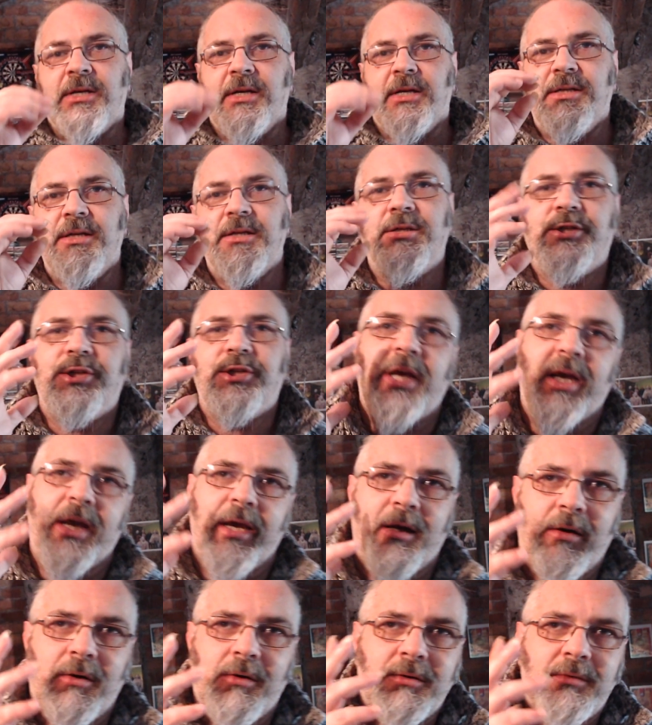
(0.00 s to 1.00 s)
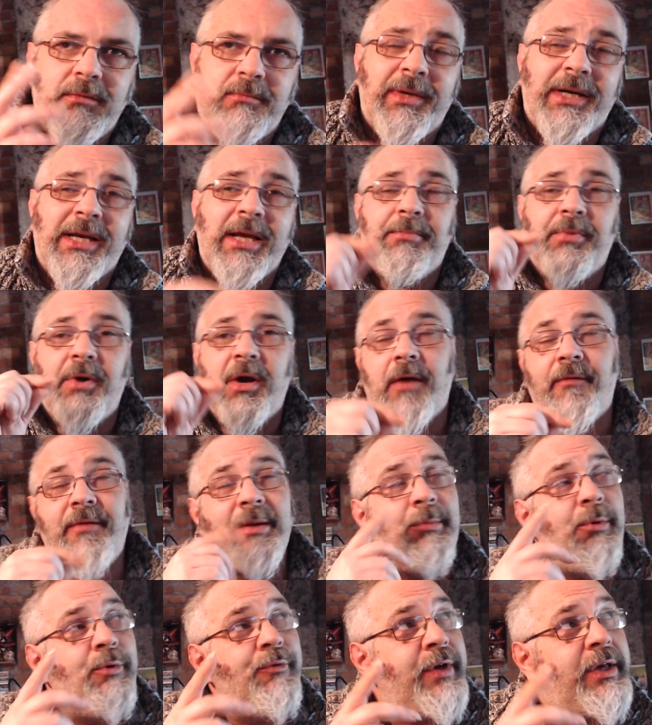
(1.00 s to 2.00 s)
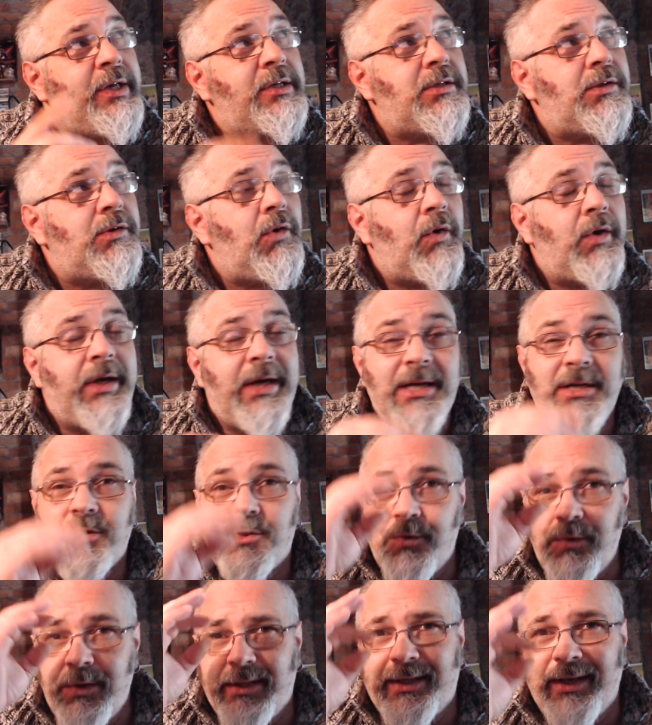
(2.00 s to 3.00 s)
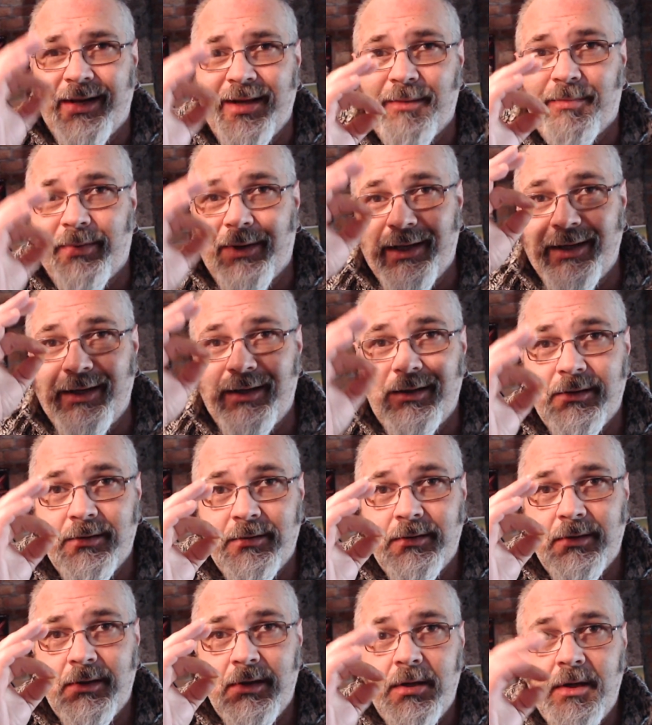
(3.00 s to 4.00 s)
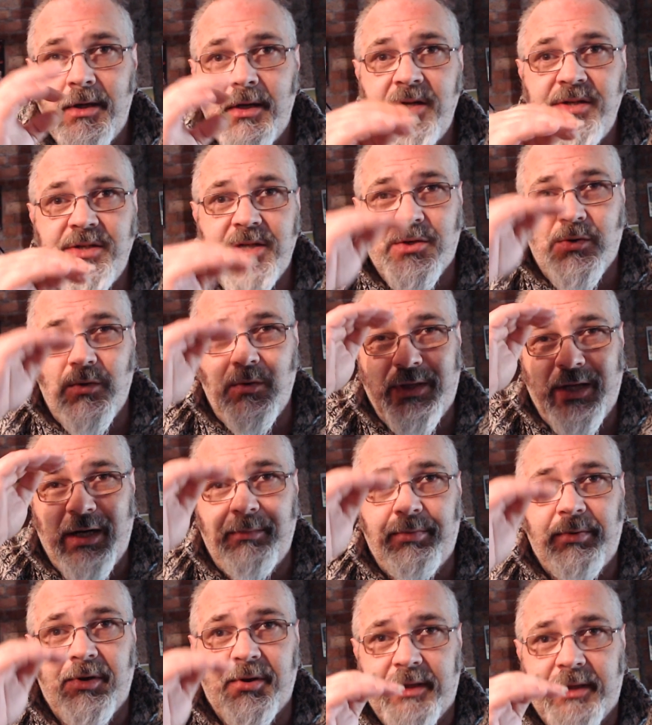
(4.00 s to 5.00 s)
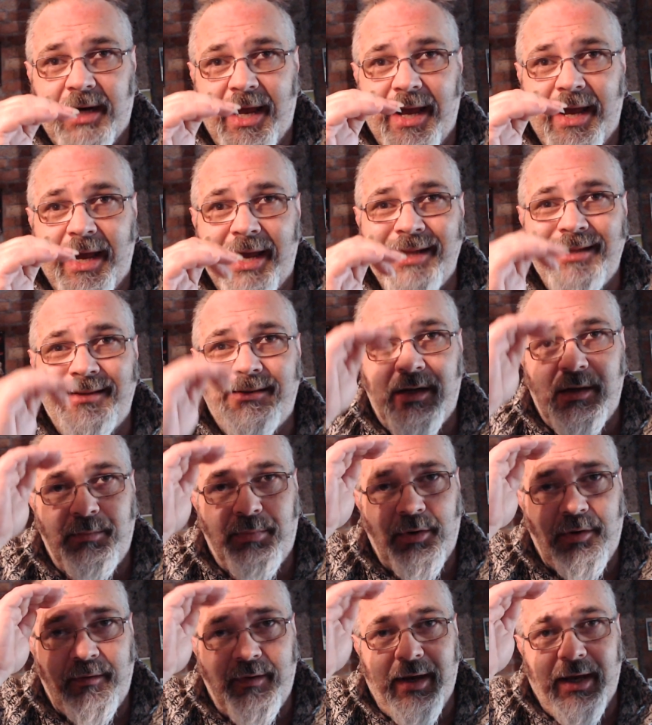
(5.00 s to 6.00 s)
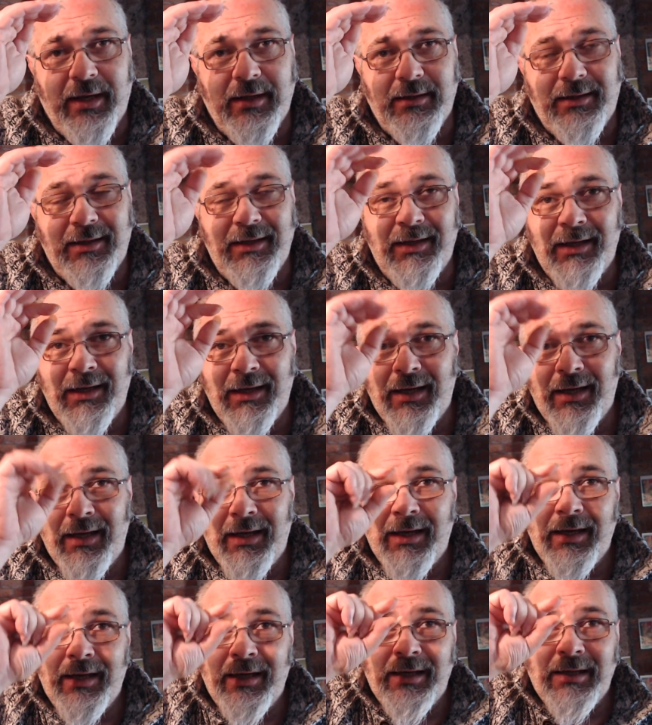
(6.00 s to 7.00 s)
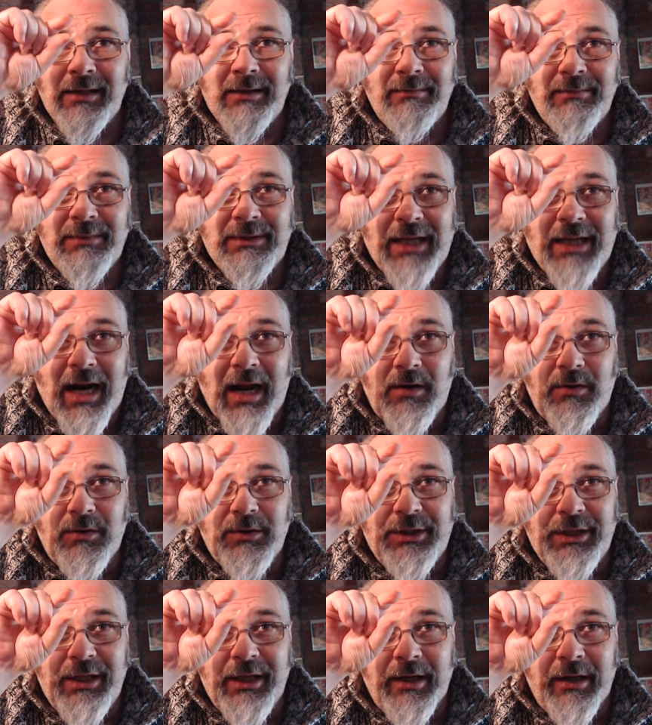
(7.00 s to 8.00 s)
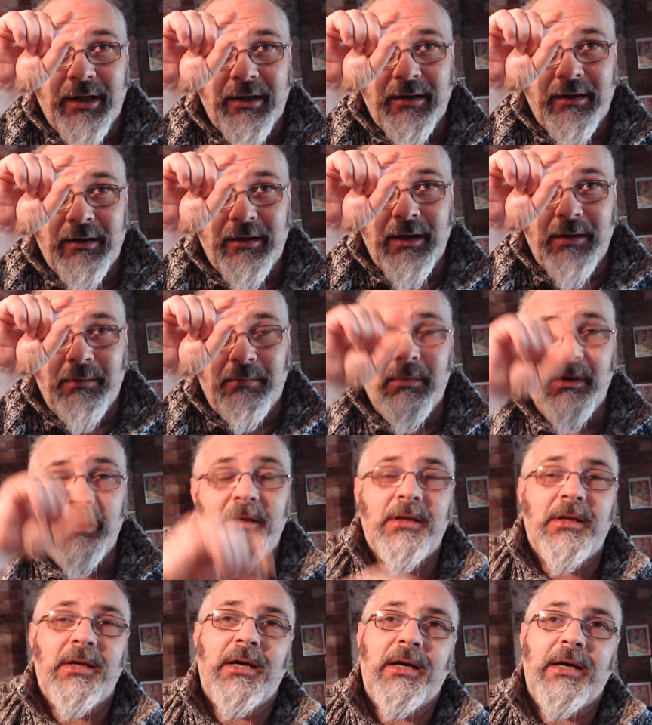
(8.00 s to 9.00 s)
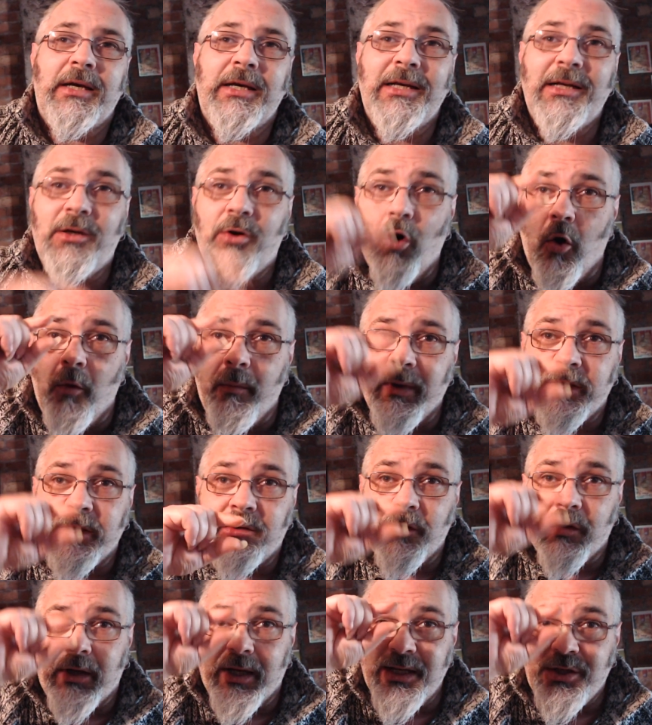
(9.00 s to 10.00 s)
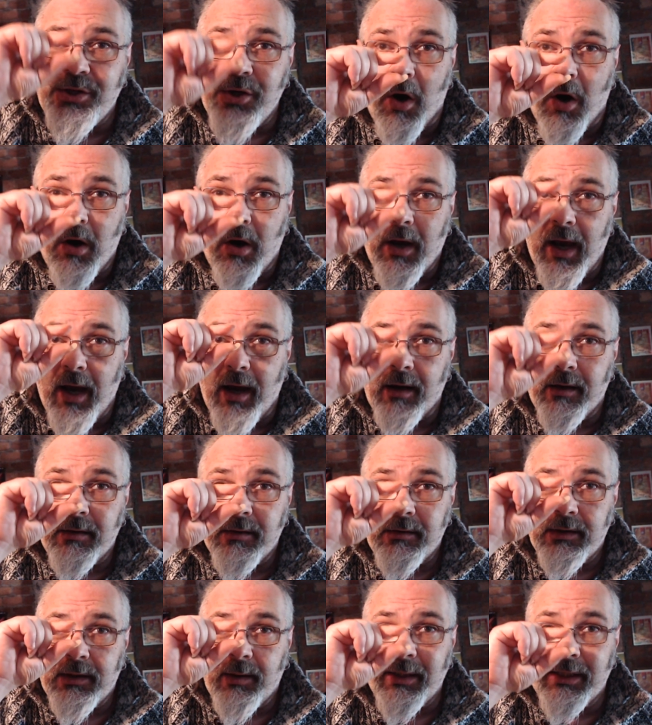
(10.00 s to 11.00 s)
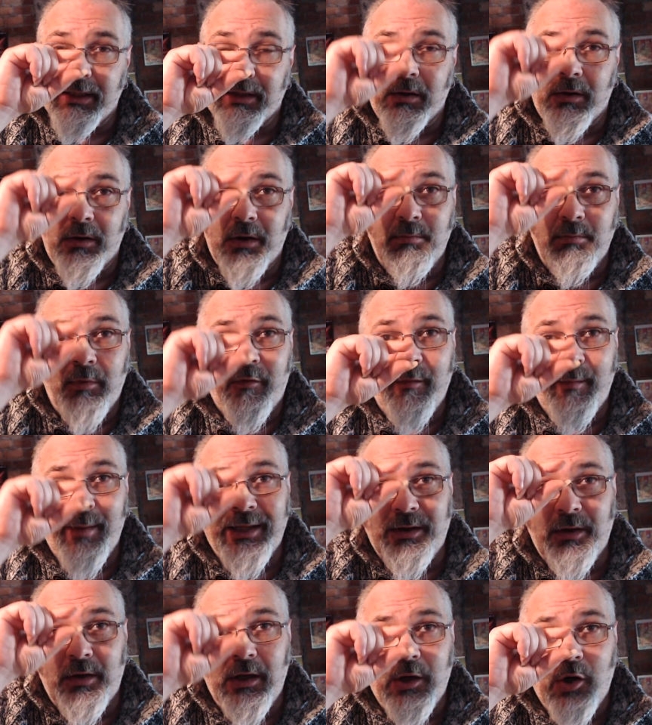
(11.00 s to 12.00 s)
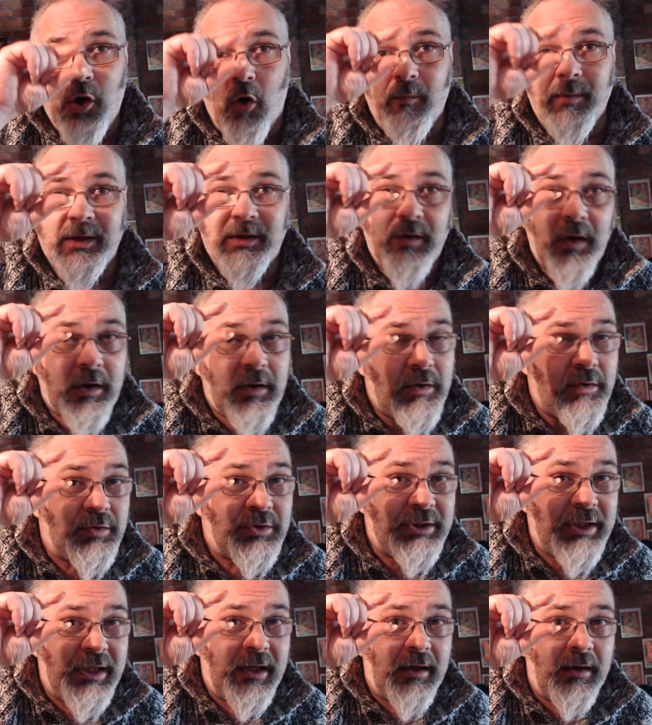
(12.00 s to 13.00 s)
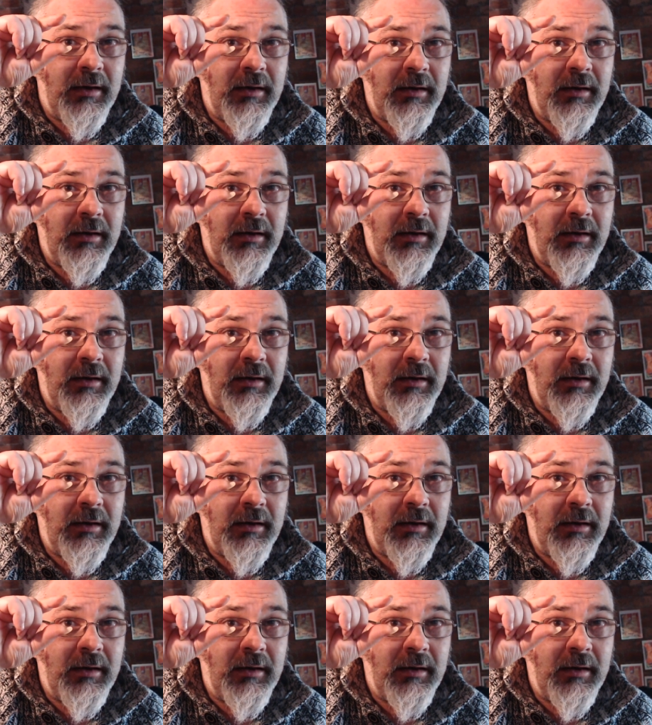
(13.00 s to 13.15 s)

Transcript: sincero, perché poi abbiamo visto che sui tripli cioè sul triplo 3 e triplo 20 sarà così il, il, il gomito che gioca, capito? Il movimento del gomito è così,